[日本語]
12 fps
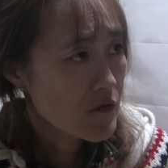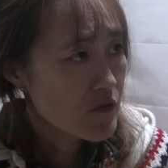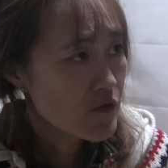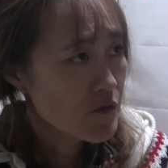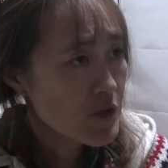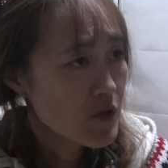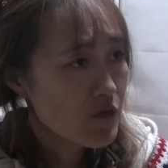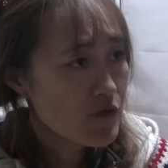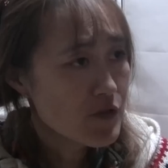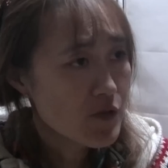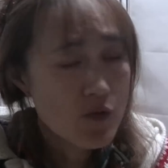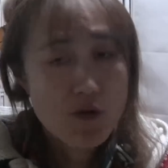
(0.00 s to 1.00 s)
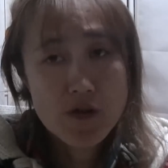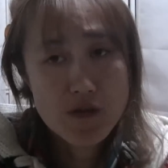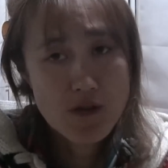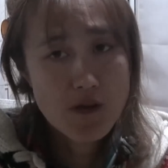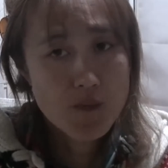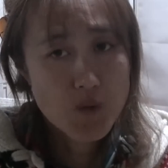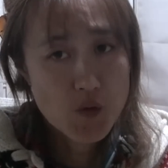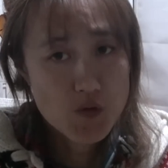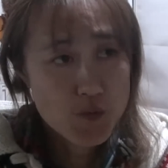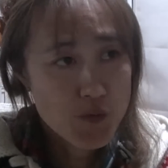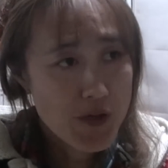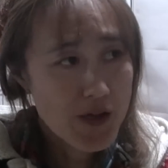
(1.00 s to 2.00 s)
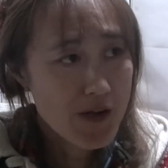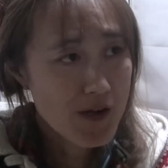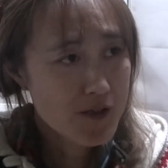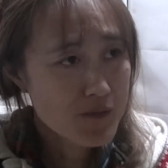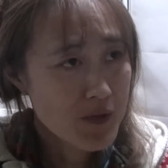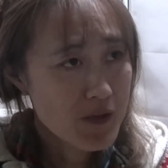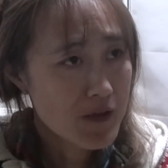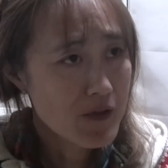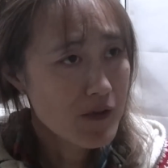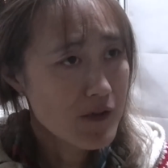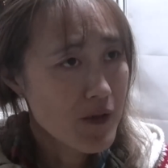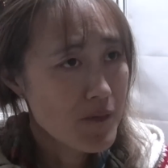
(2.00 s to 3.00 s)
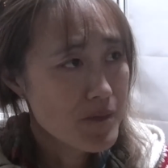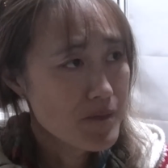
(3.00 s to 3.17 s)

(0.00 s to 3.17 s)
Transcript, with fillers: 鶴見緑地公園でコスプレイヤーが集まってんねって